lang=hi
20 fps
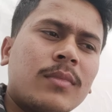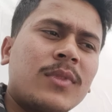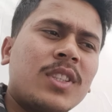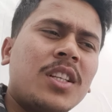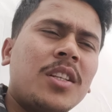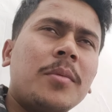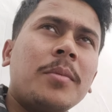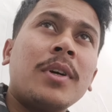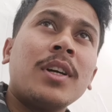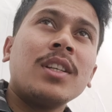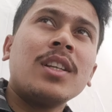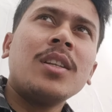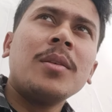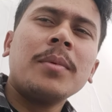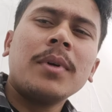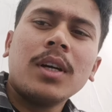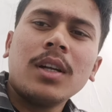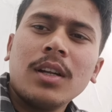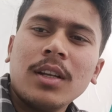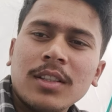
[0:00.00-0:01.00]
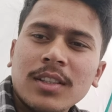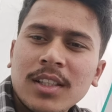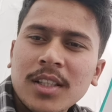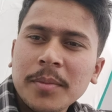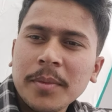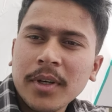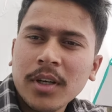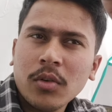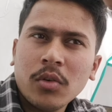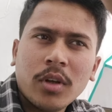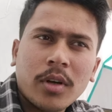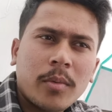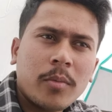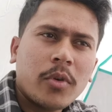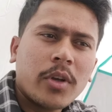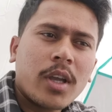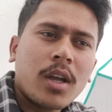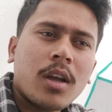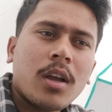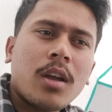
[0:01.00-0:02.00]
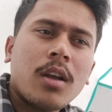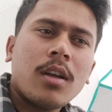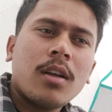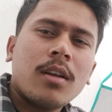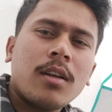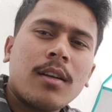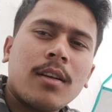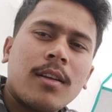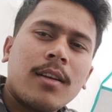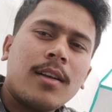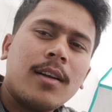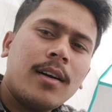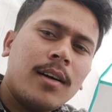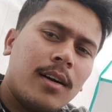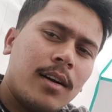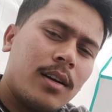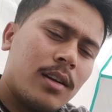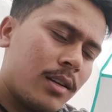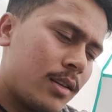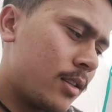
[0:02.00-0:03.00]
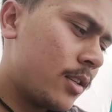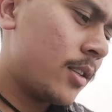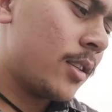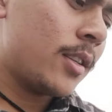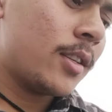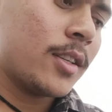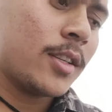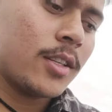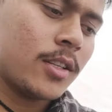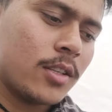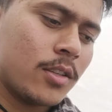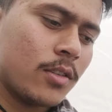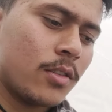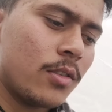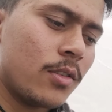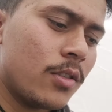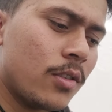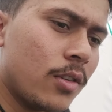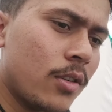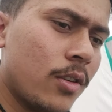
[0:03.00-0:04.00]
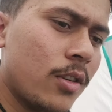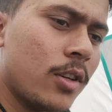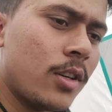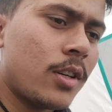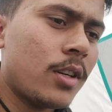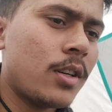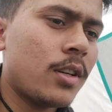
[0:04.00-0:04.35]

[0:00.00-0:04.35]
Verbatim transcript: जल्दी पकड़ जल्दी पकड़ जल्दी पकड़ गर्म हो गया हाँ। और